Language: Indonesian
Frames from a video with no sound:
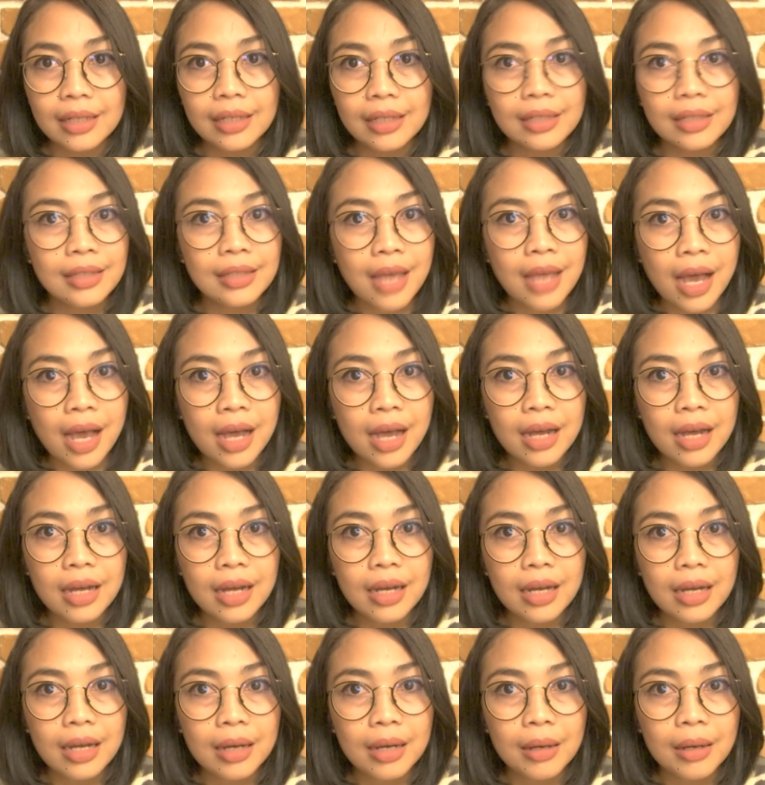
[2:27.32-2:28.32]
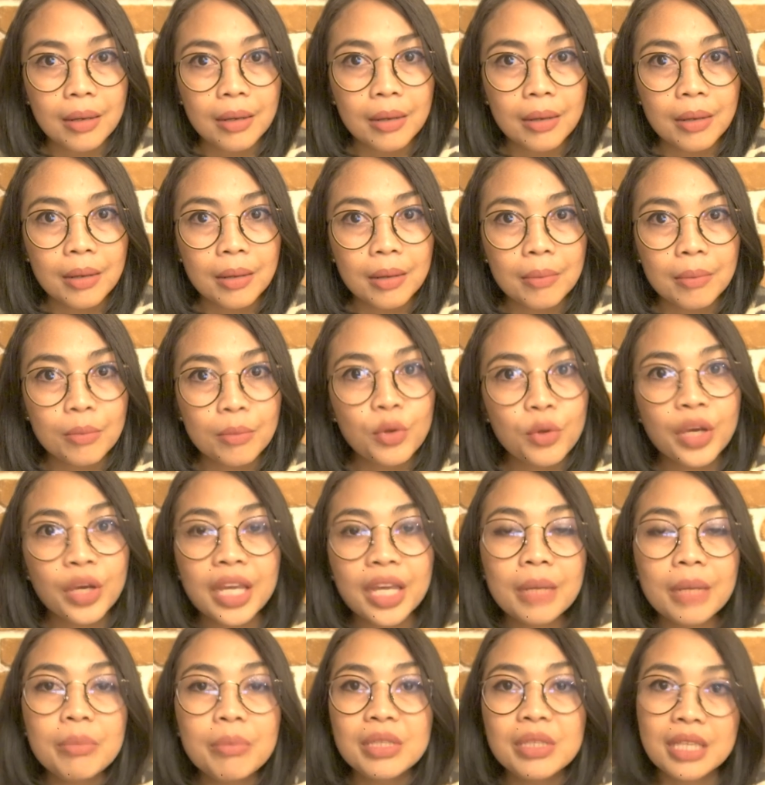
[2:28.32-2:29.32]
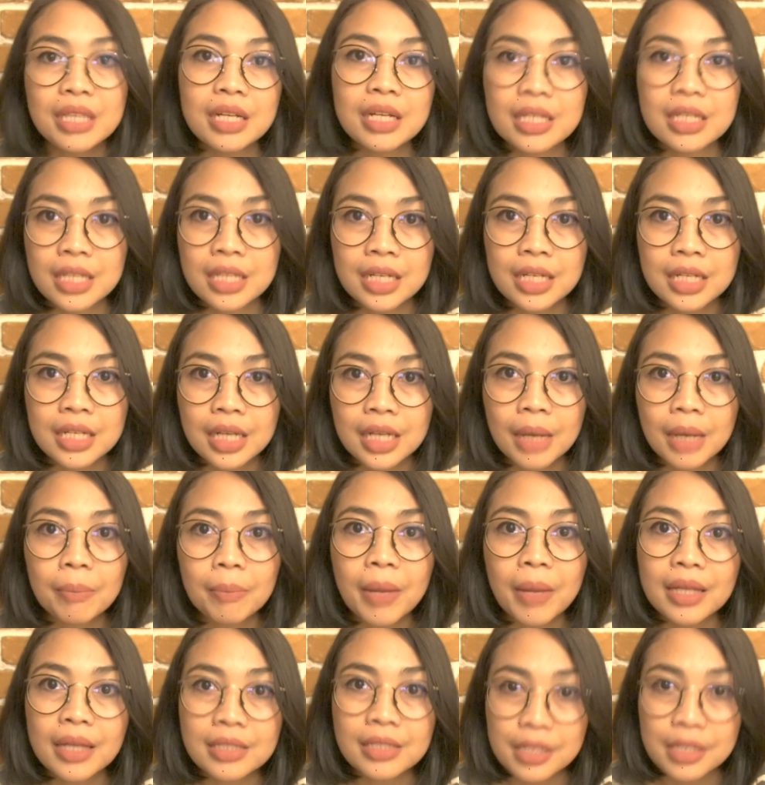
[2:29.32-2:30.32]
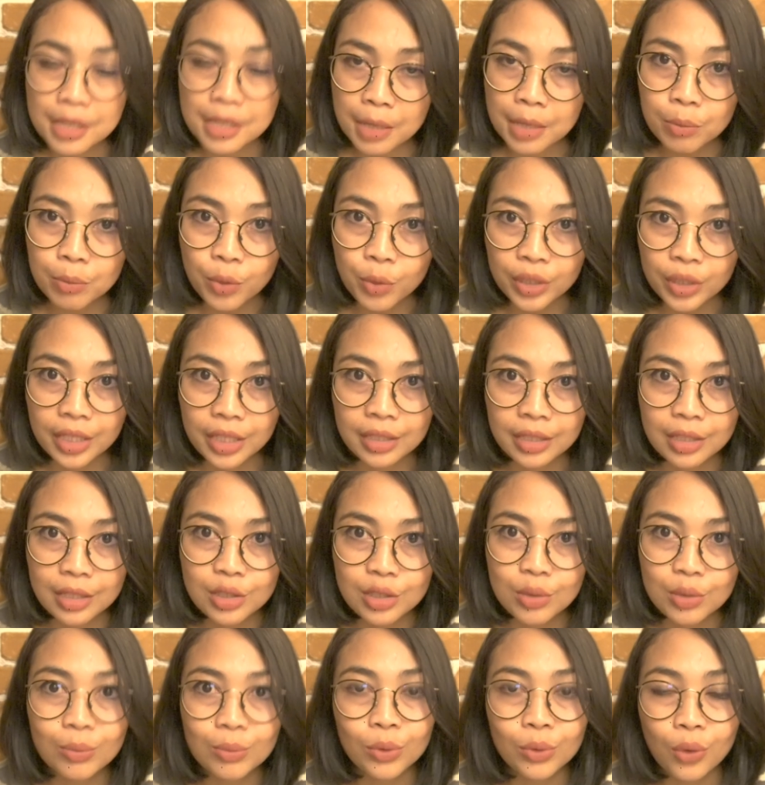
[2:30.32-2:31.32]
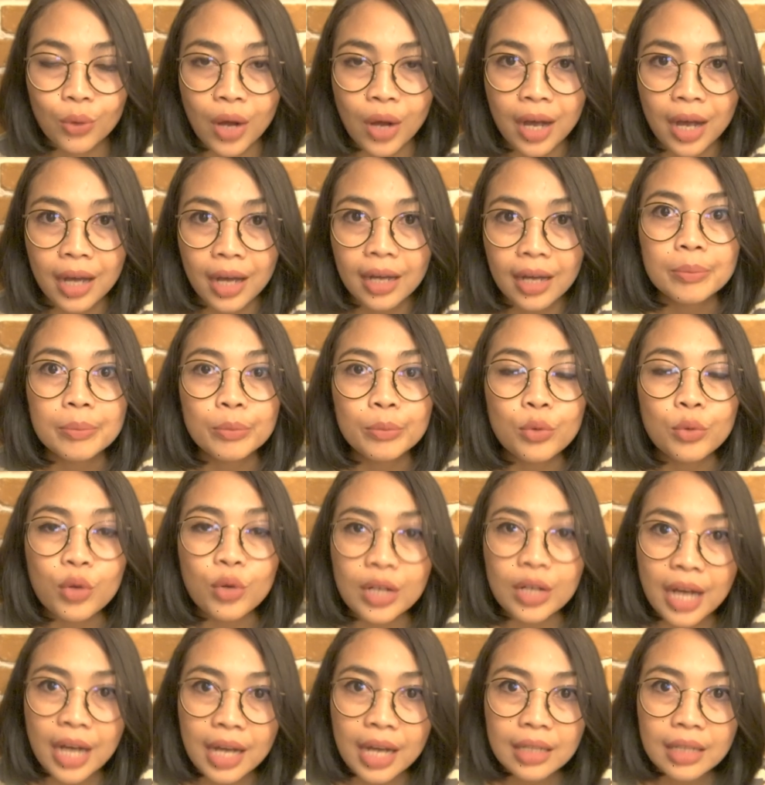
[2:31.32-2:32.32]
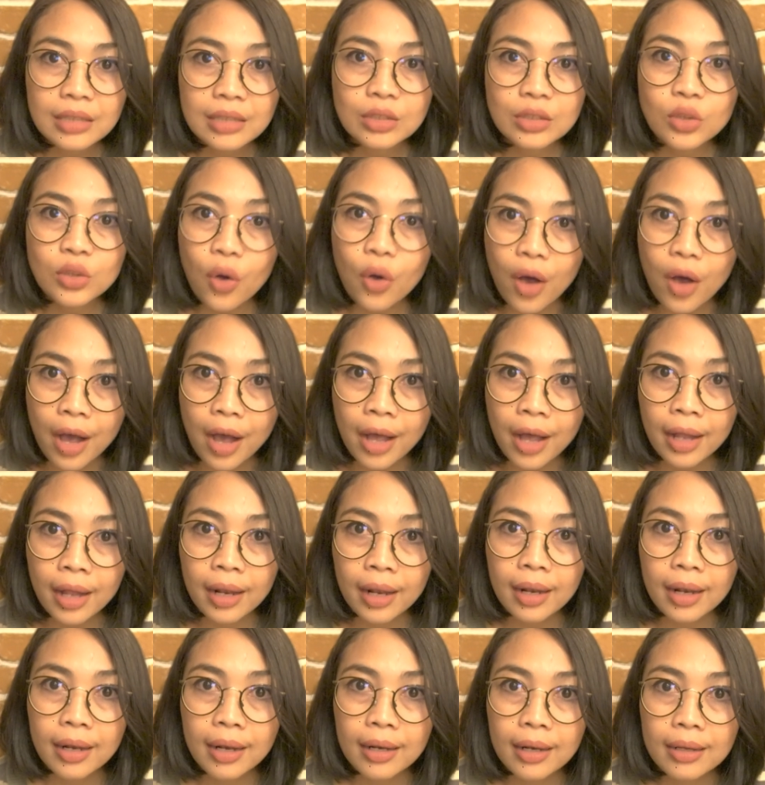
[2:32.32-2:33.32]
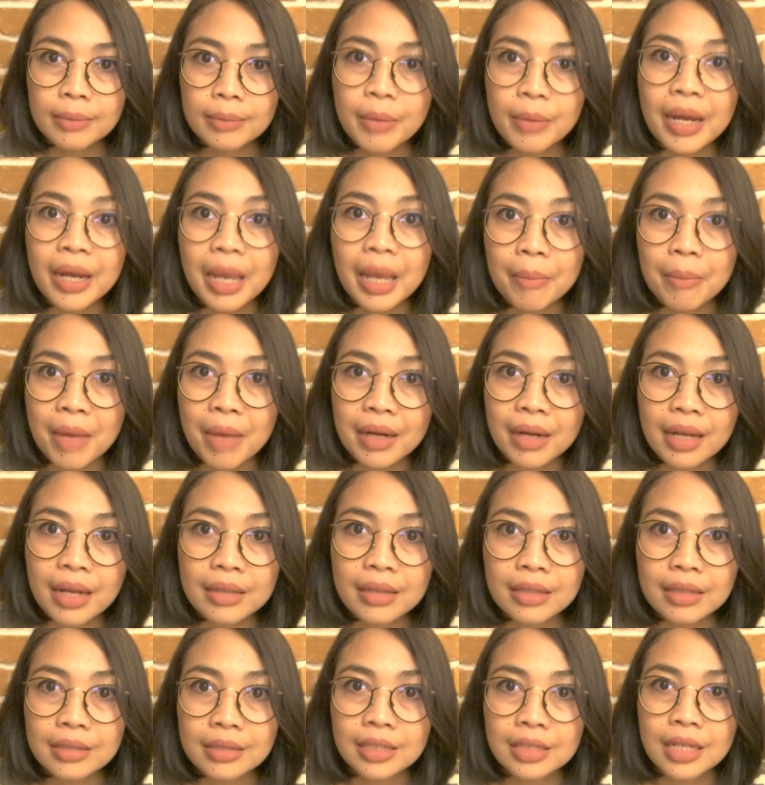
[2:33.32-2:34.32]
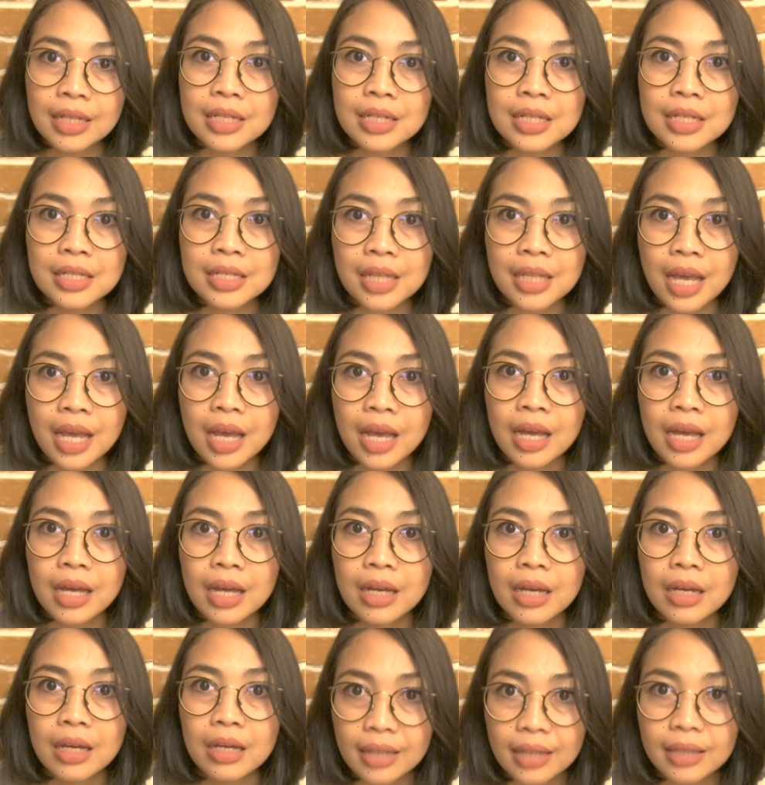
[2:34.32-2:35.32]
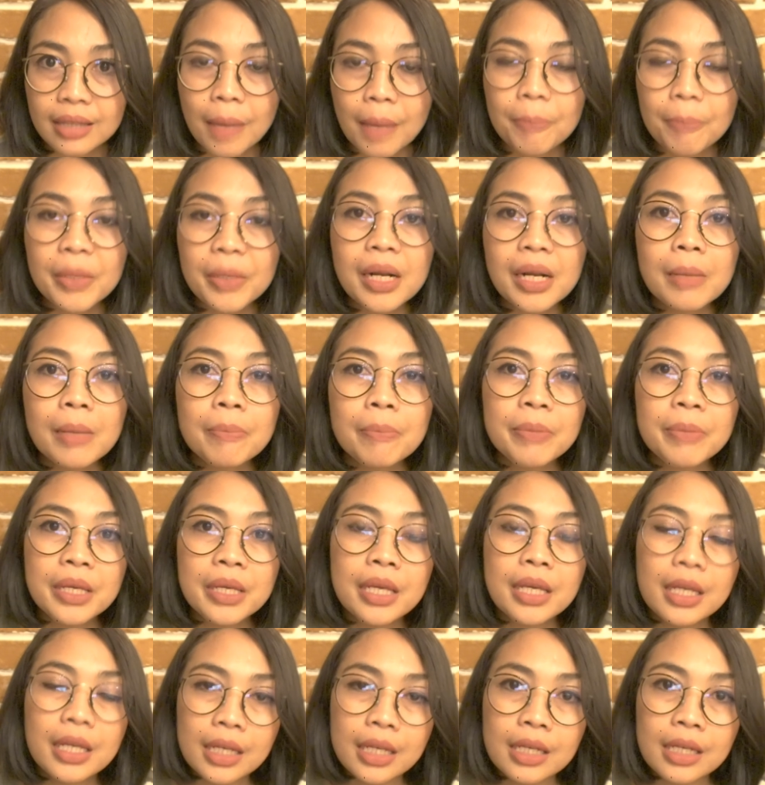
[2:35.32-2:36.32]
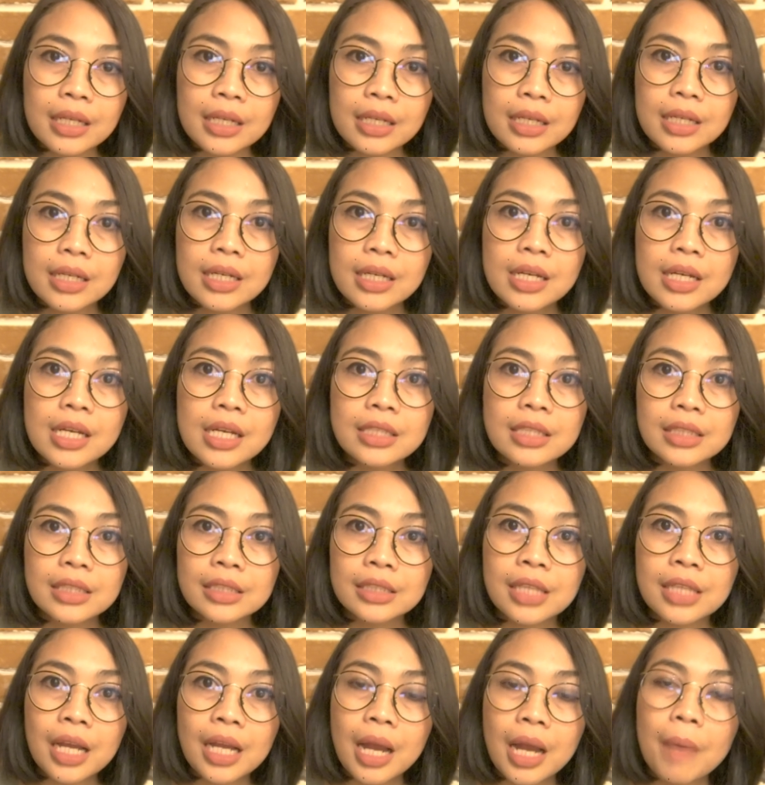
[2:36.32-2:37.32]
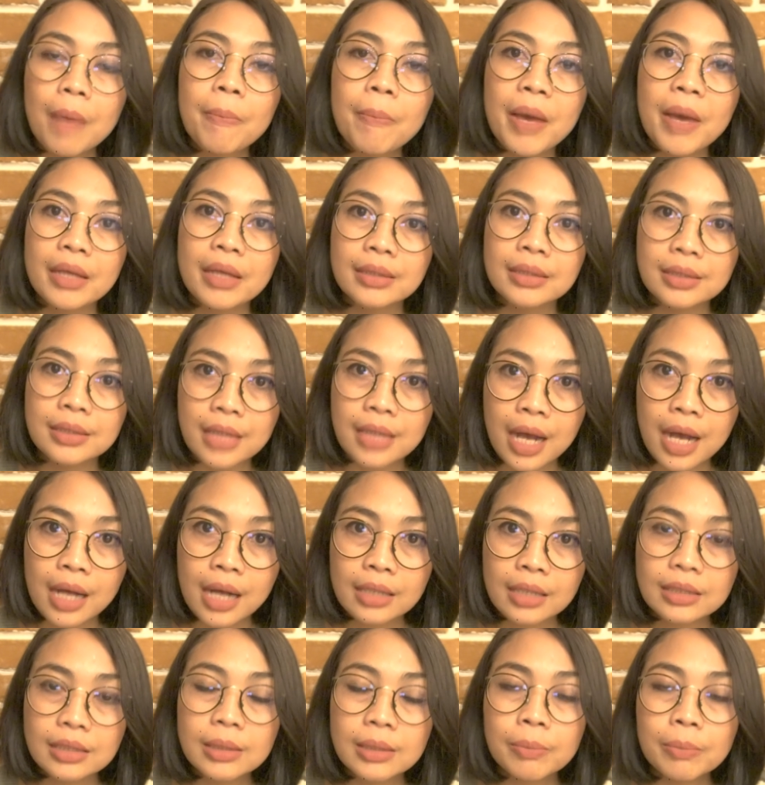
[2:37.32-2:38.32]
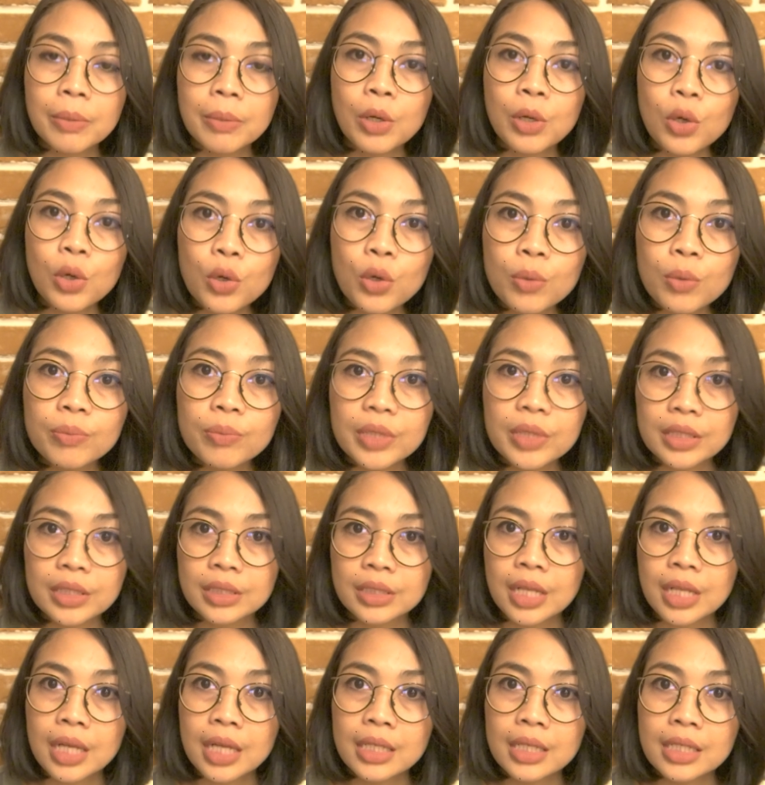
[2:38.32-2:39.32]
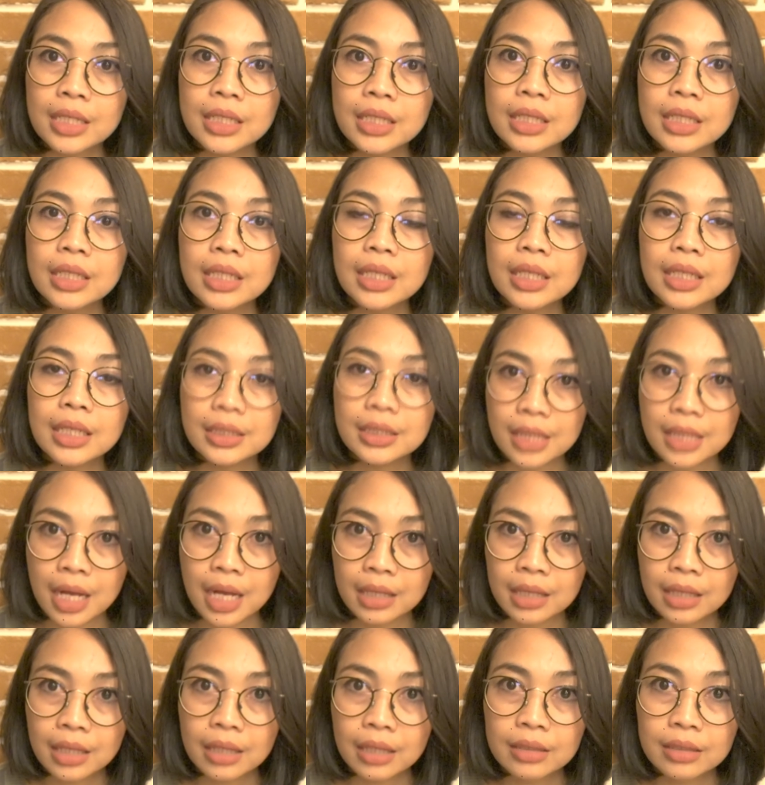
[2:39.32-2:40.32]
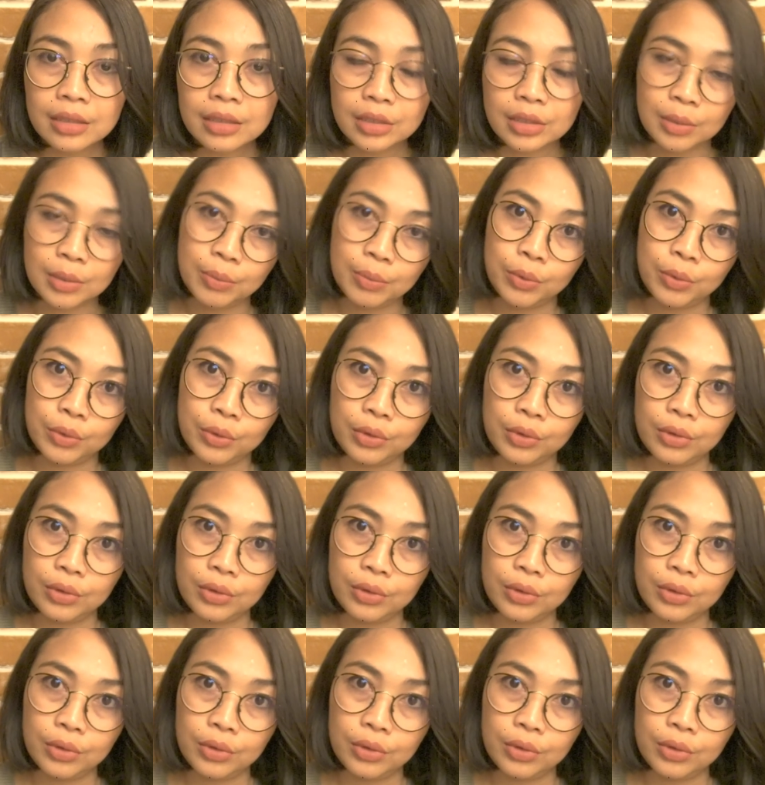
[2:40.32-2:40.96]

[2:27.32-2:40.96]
yang mungkin bisa dijadikan pelajaran buat kita semua, bukan soal bagaimana terjadinya, tapi lebih ke sejarah panjang sebelum terjadi kejahatan tersebut.